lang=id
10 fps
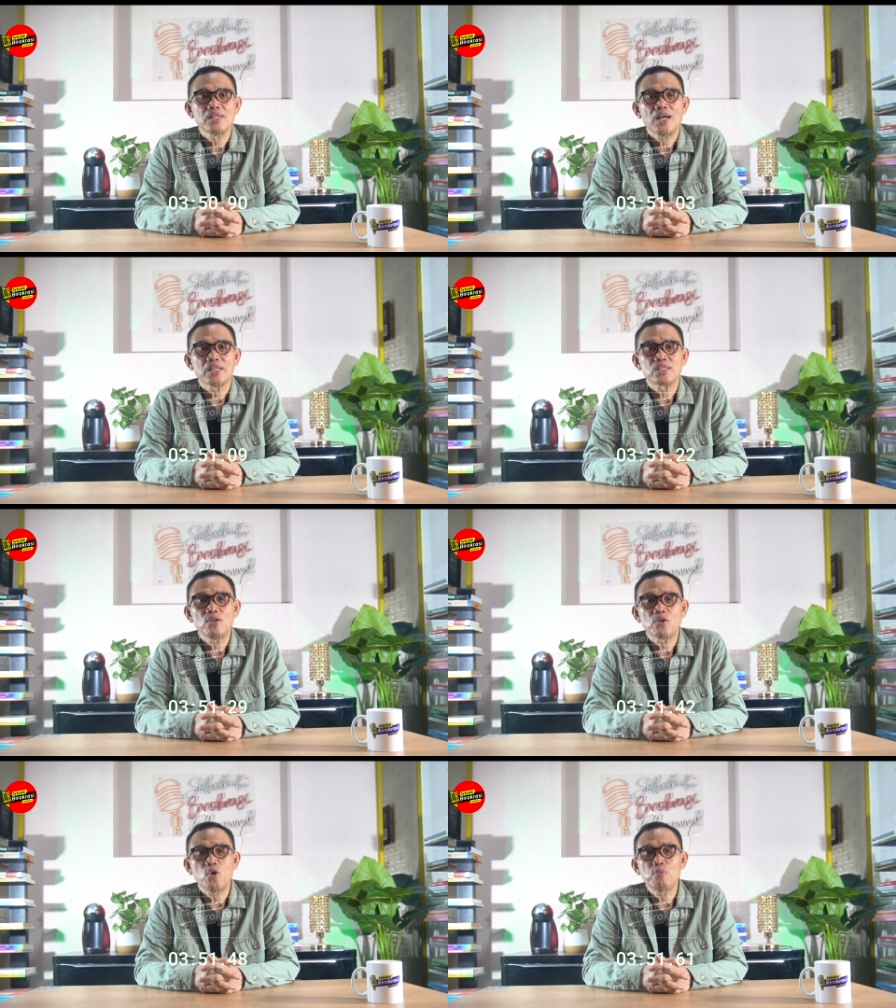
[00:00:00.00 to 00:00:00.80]

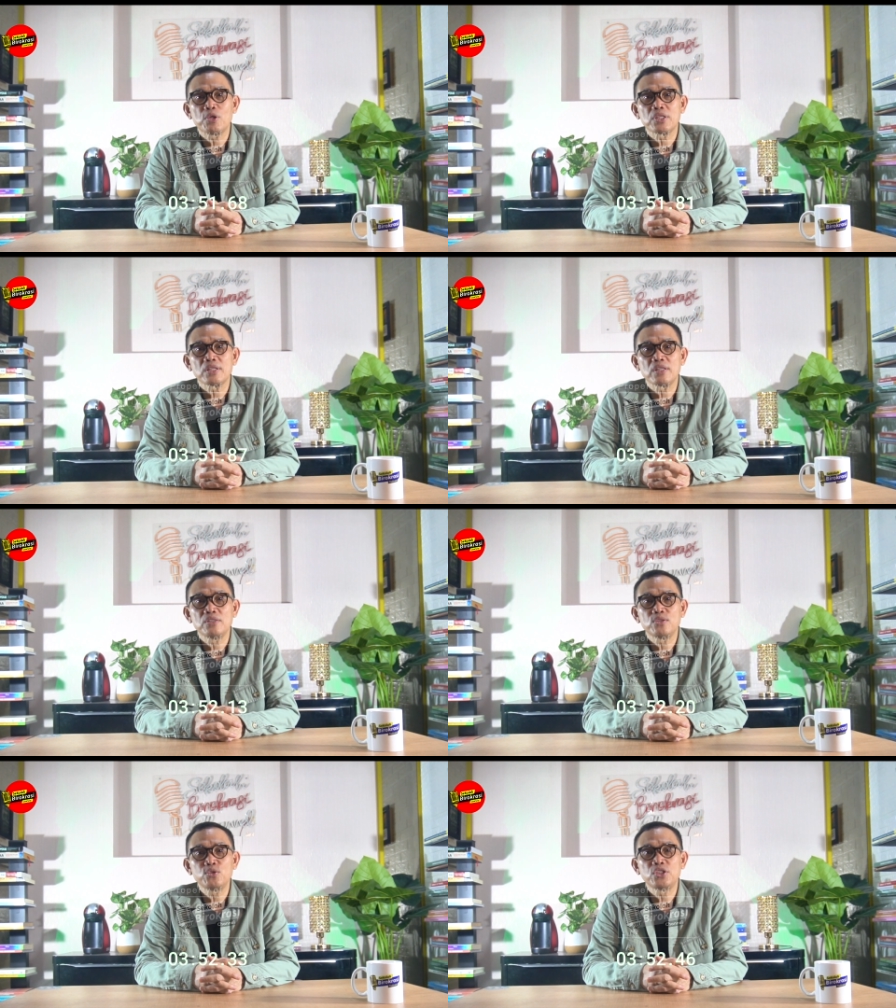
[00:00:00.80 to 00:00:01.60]
atau kelompok
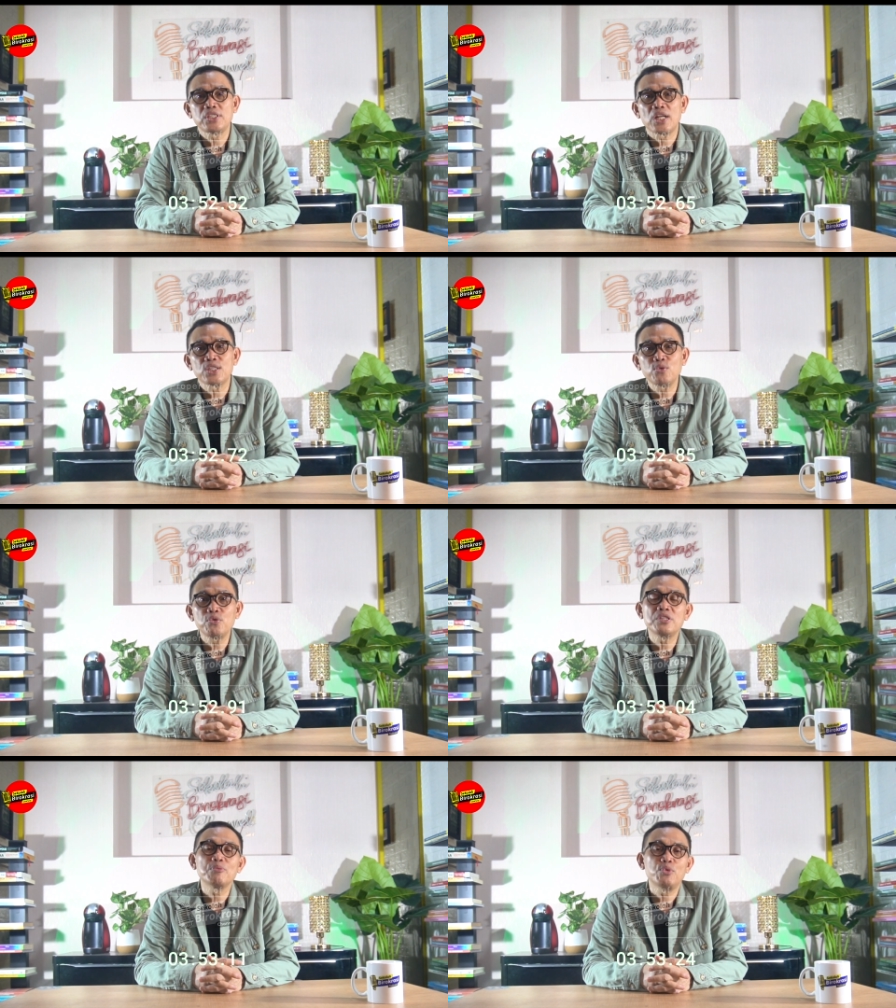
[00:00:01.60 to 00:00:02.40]
tertentu secara
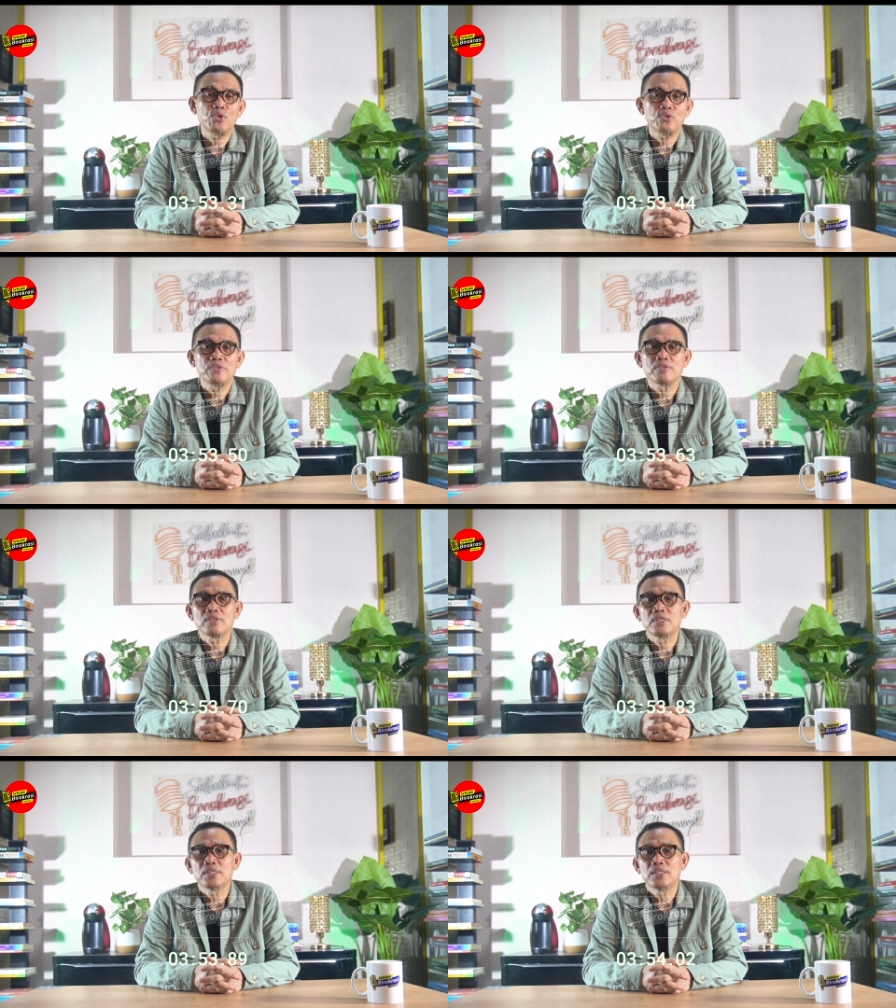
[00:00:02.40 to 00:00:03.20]
turun-temurun,
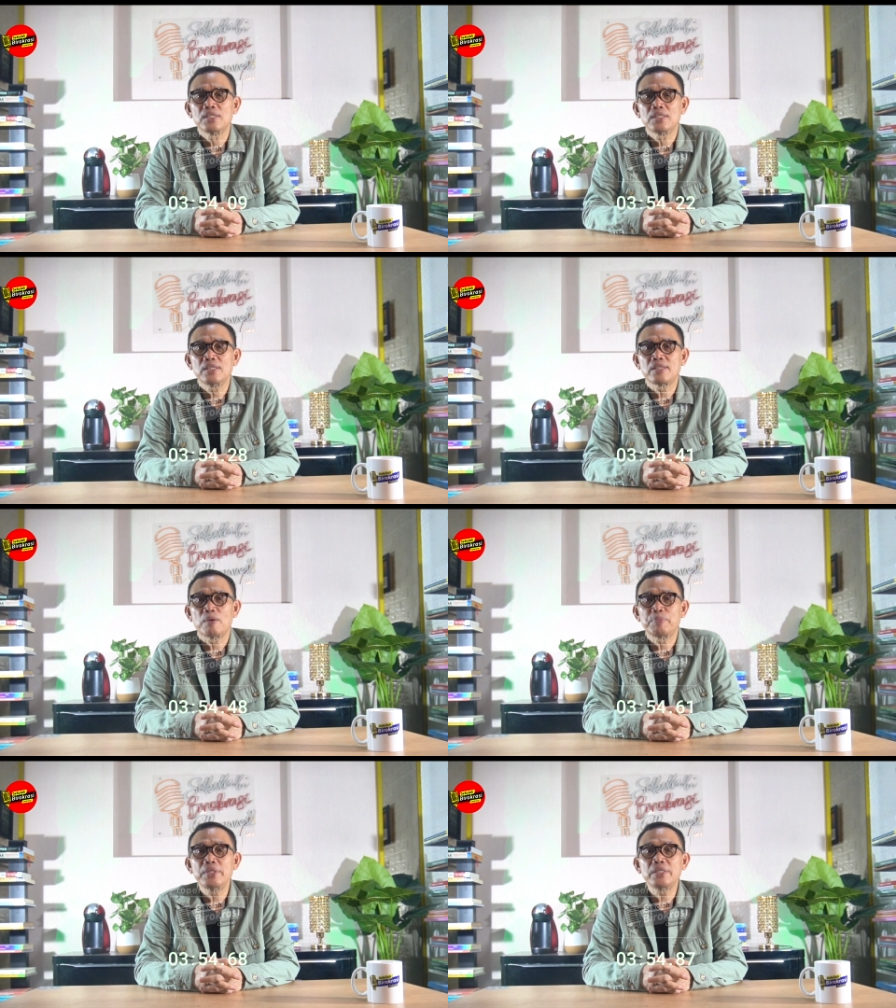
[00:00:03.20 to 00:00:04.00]

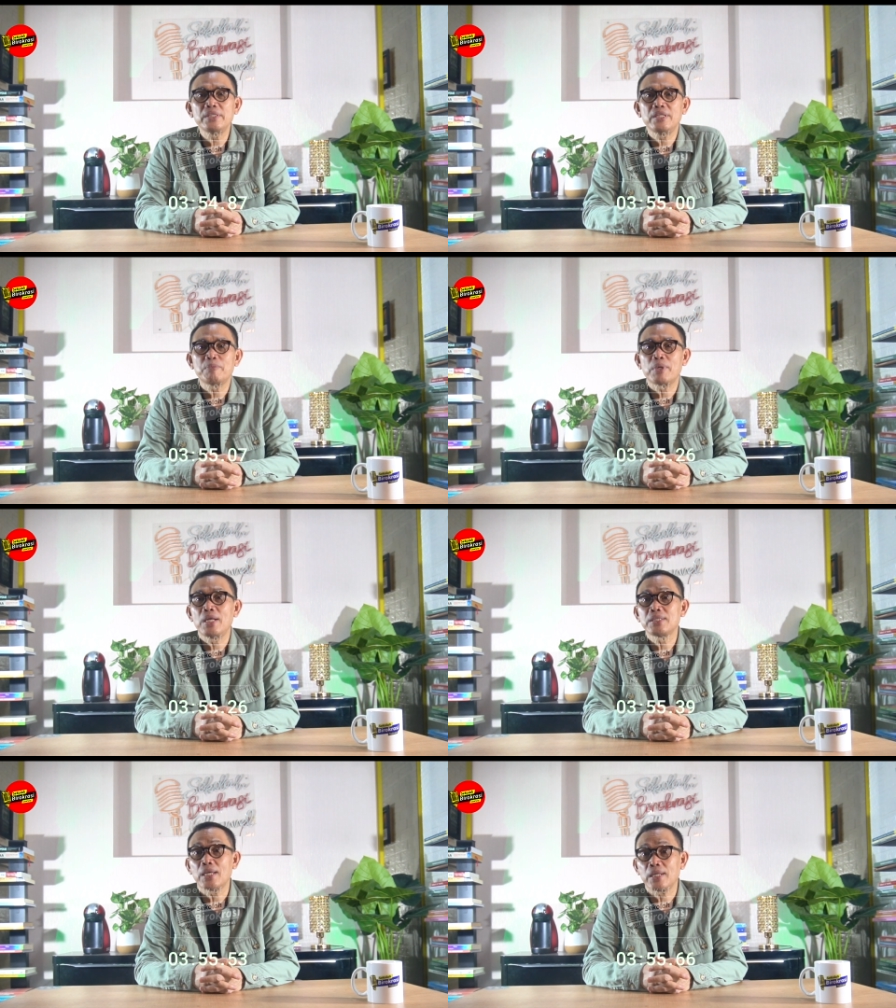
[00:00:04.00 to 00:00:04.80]
tetapi tidak
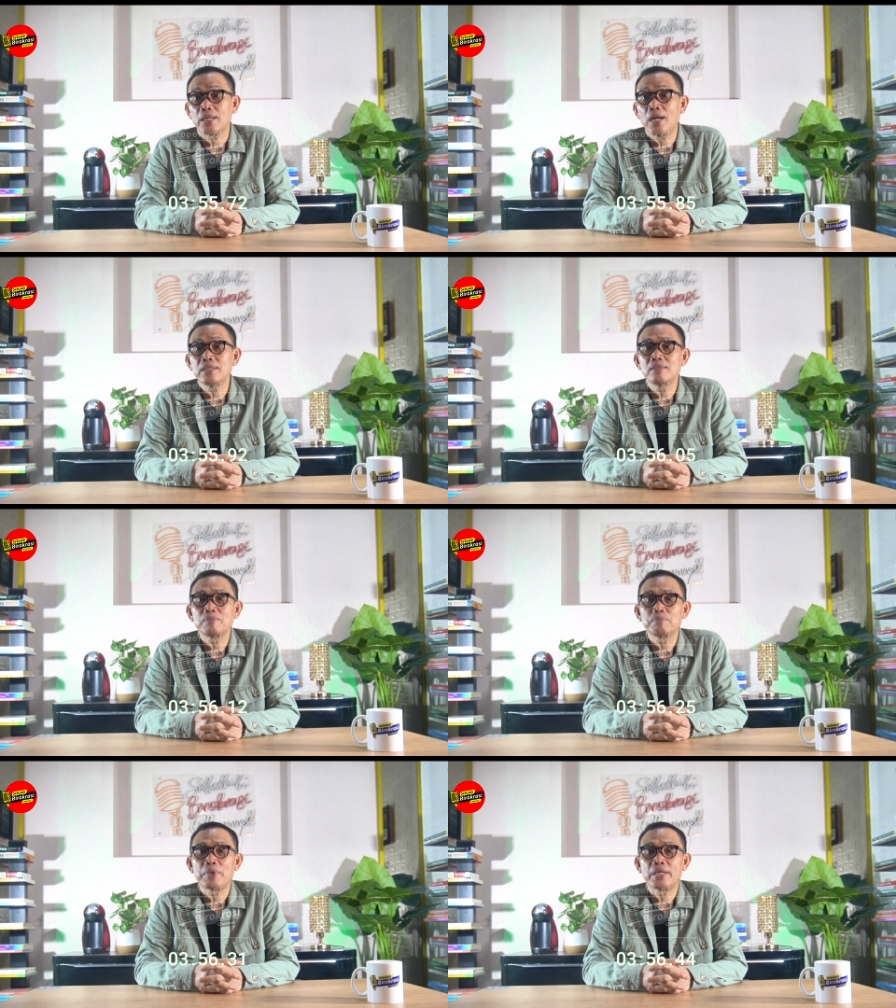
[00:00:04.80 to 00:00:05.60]

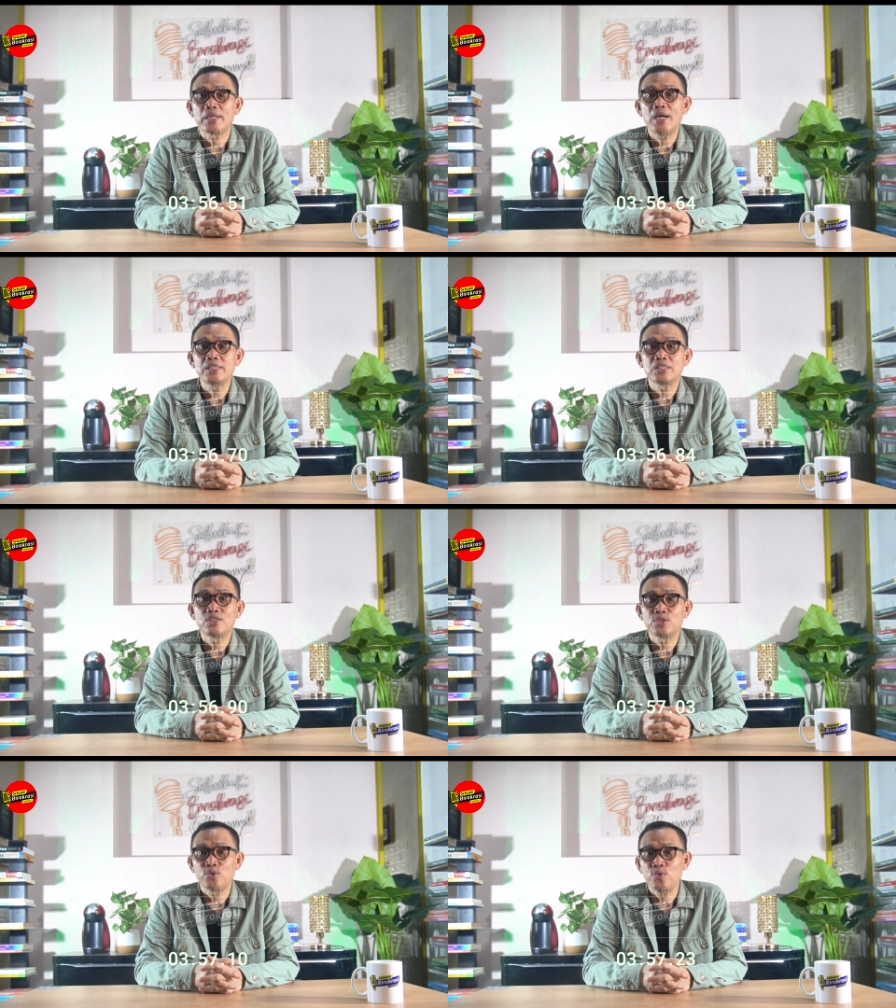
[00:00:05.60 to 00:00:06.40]
berdasarkan pada garis
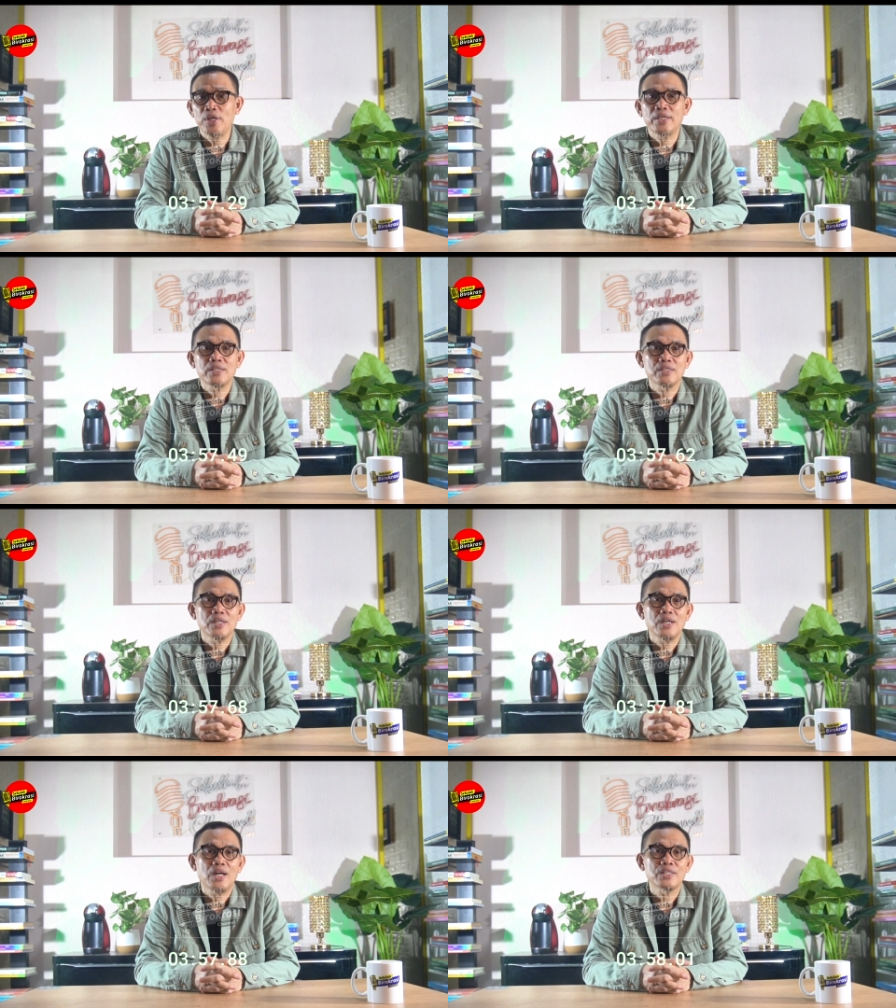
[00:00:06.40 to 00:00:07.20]
keturunan
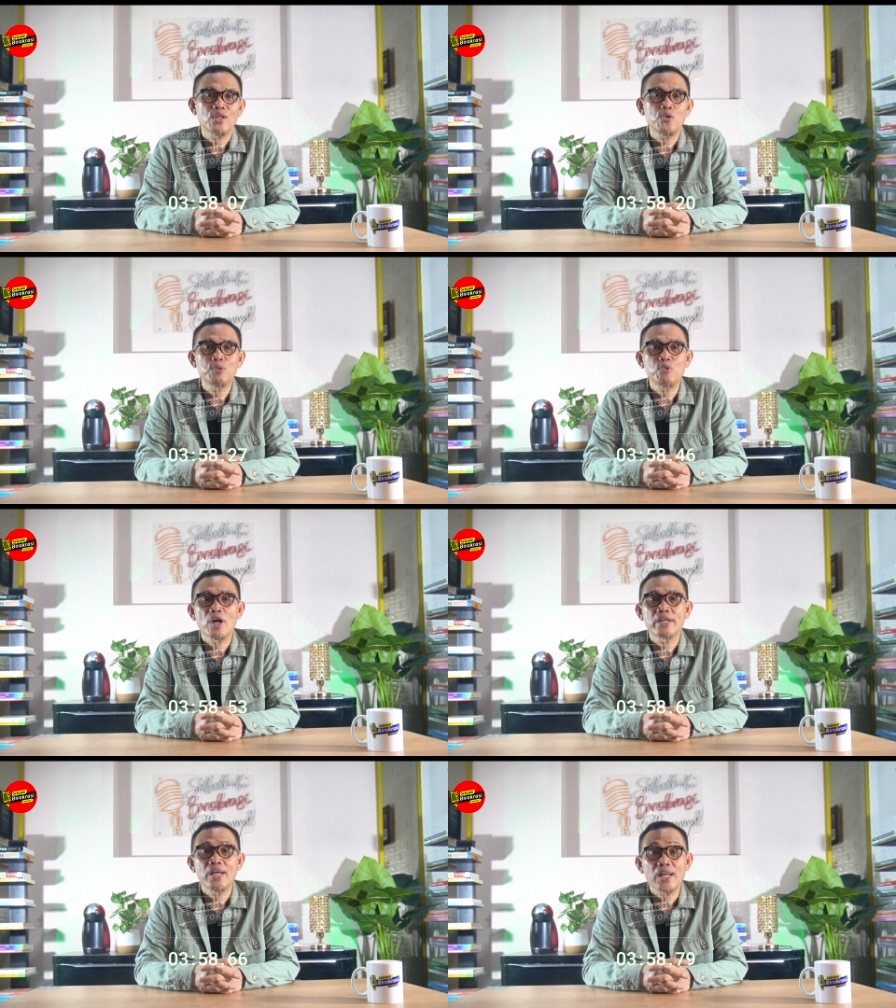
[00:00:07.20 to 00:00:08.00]
atau
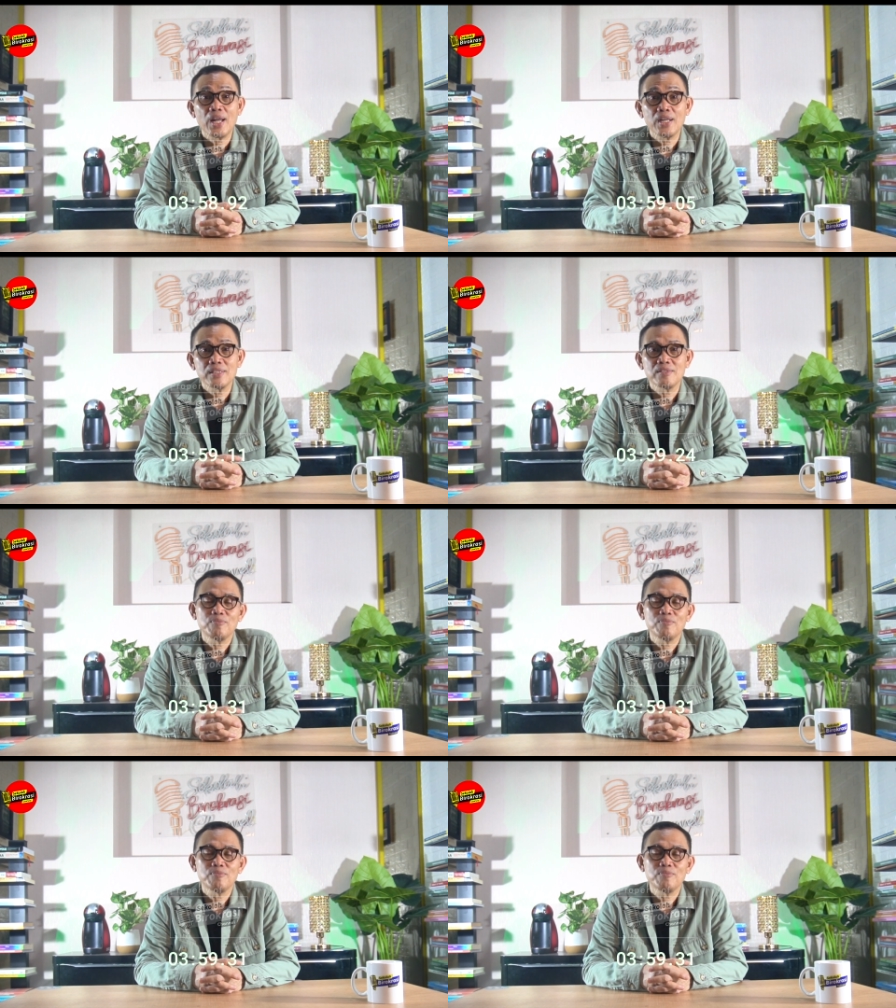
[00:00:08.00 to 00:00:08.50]
hubungan darah.